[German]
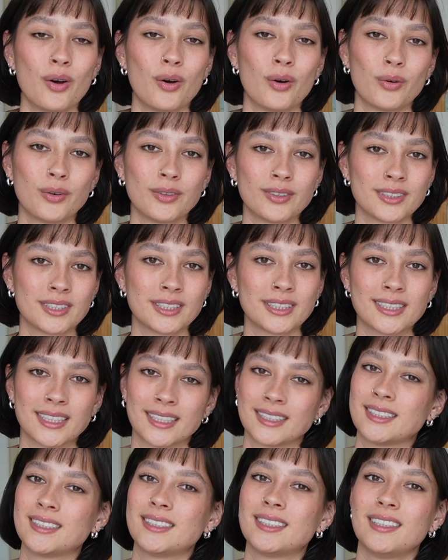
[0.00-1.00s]
und
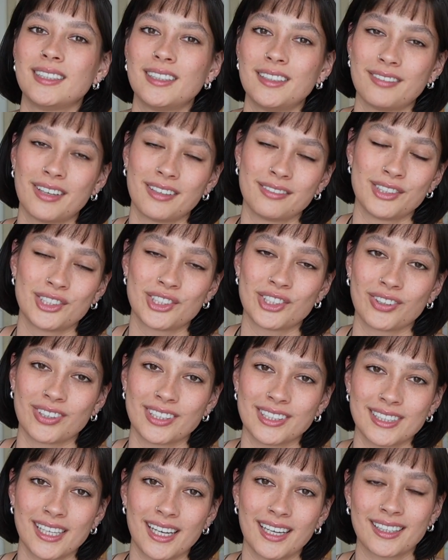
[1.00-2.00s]
das Ziel war, wie schon
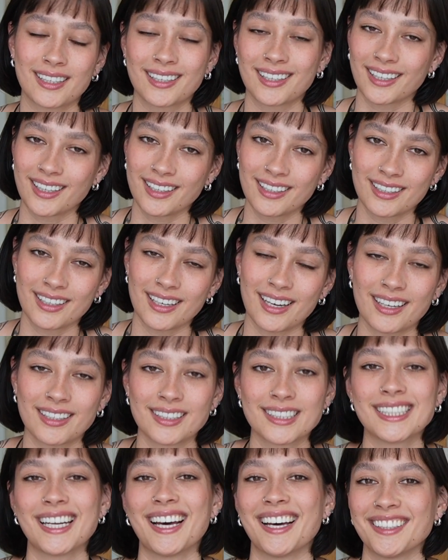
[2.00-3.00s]
gesagt,
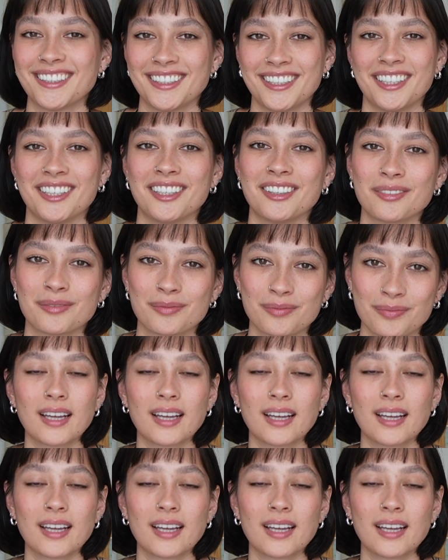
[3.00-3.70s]
Griechenland, Athen.